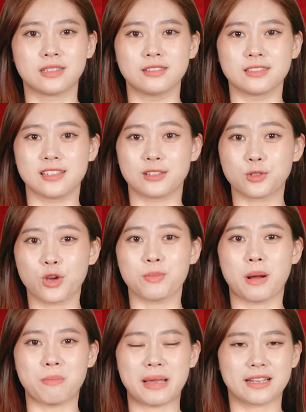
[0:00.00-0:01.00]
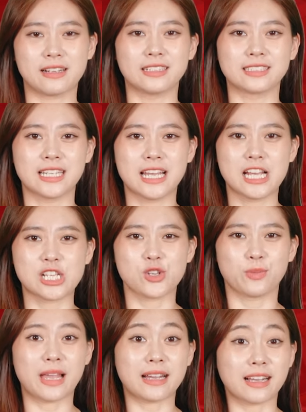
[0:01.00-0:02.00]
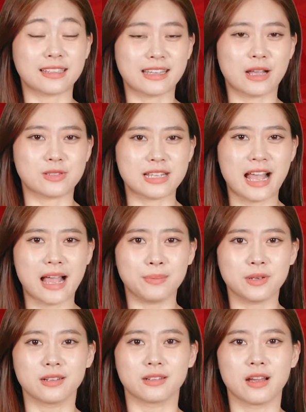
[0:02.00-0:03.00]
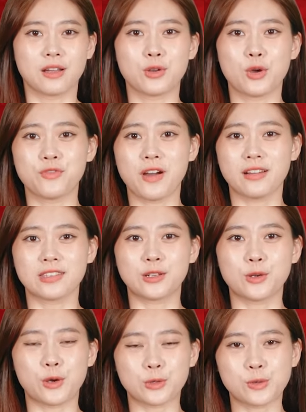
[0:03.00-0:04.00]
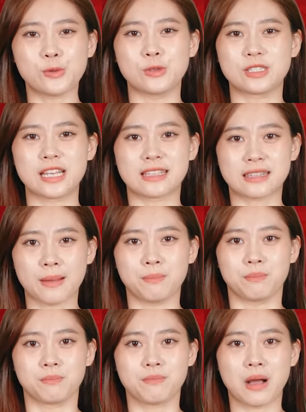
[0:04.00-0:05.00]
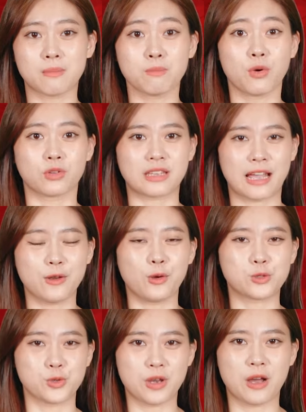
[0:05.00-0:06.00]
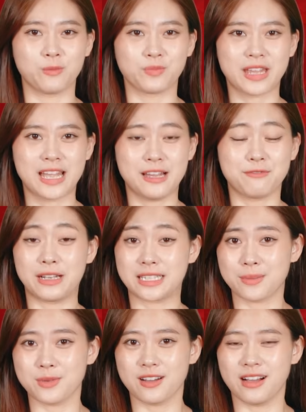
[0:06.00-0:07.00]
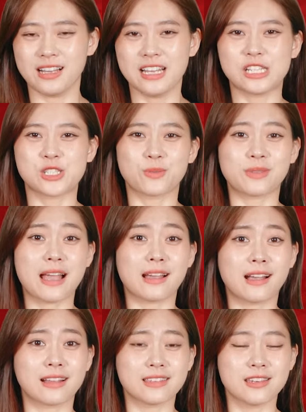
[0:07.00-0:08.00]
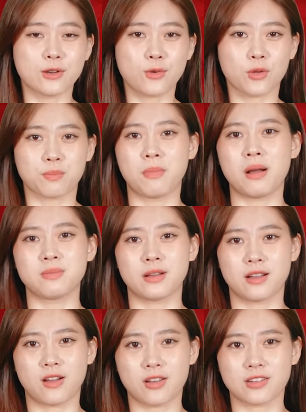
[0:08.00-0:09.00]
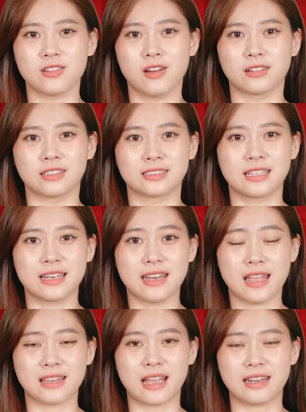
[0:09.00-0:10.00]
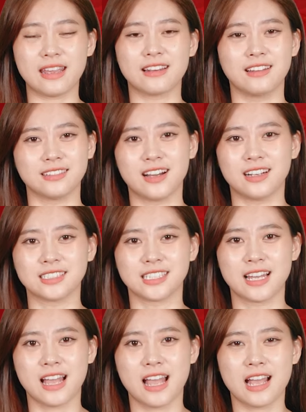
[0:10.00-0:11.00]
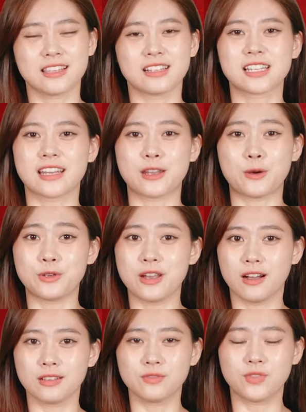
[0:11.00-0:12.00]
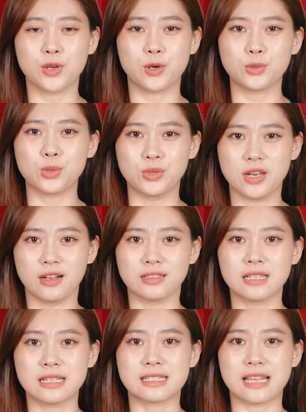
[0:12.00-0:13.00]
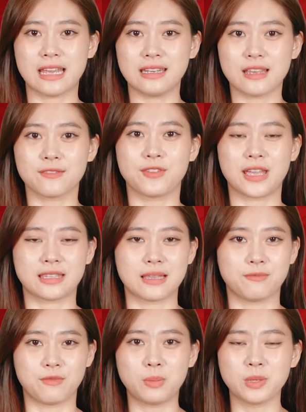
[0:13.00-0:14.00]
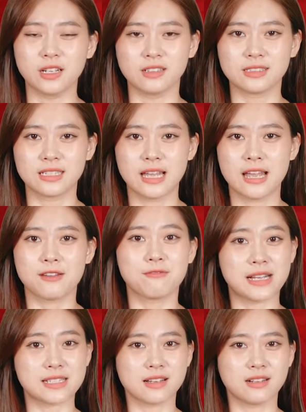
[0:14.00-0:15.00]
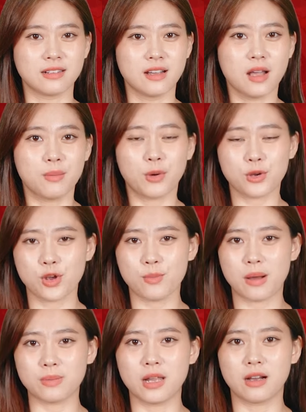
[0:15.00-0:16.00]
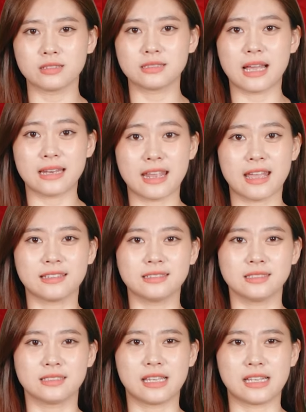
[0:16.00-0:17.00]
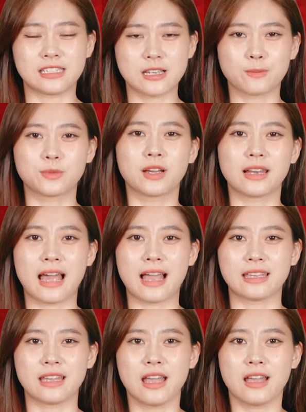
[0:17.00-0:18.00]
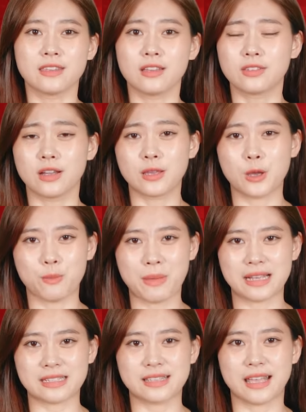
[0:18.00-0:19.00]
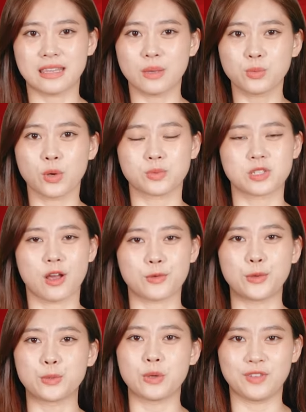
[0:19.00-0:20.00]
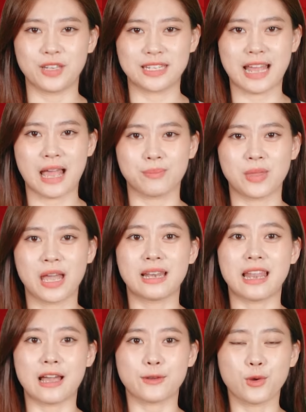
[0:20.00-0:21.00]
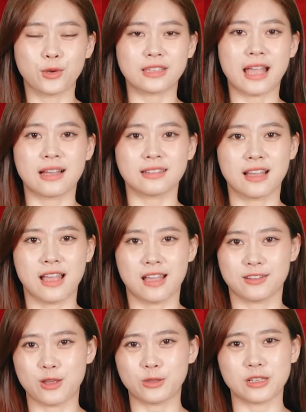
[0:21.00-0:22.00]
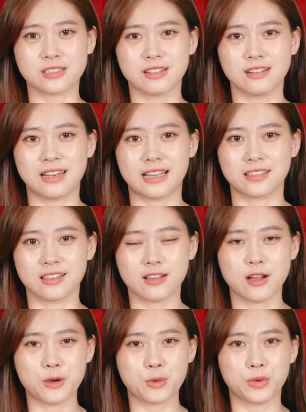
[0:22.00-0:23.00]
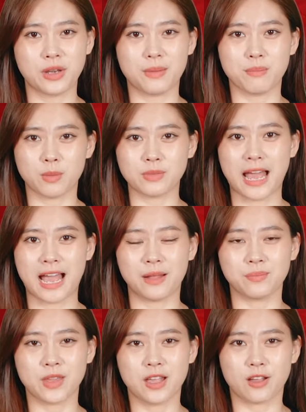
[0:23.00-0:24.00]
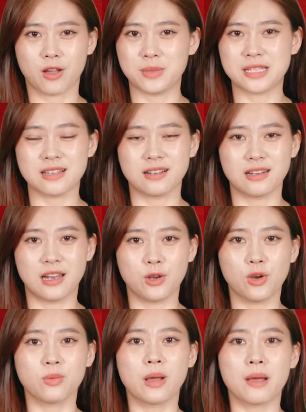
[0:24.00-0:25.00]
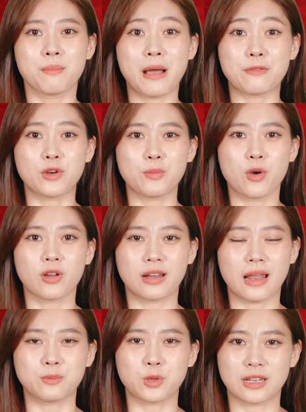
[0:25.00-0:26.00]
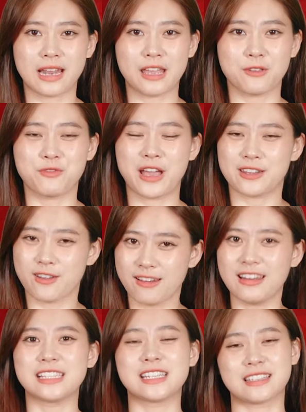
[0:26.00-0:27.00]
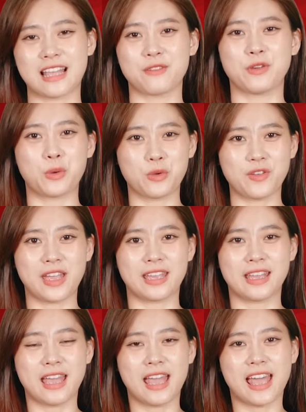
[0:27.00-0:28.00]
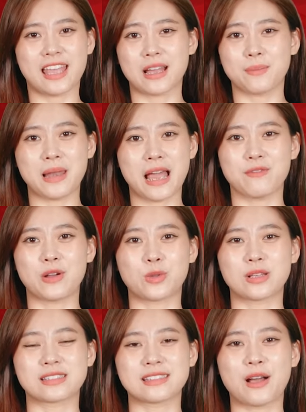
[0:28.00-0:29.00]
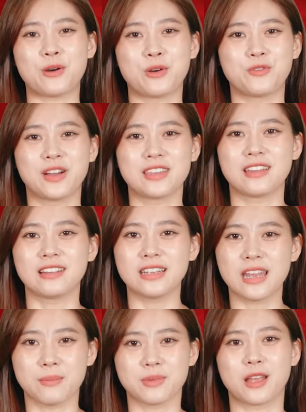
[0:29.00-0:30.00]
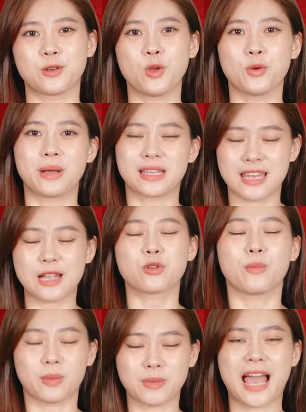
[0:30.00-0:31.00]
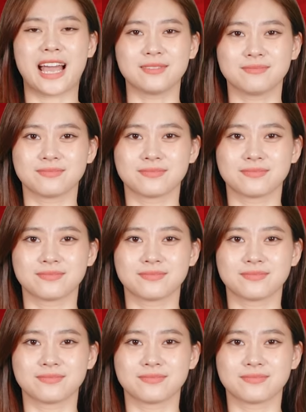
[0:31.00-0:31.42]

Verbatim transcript: từ những đội bóng mạnh hơn. Chúng ta cần tạo ra áp lực đối với những đối thủ trên tầm bằng một thái độ chủ động. Và thêm nữa, chúng ta cần những cột mốc, con đường để đến cái đích lớn hơn. Những trận đấu lớn với đối thủ lớn sẽ định vị tầm vóc lớn. Và giờ, một đội bóng lớn đã đến thì trong tương lai, những thương hiệu mạnh sẽ tiếp tục chọn đội Việt Nam là đối tác. Đó thực sự là thời cơ của nền bóng đá. Còn bây giờ là lúc My Football Club tuần này phải nói lời chia tay với quý vị. Hẹn gặp lại vào tuần sau với những điểm nhấn nổi bật nhất của bóng đá.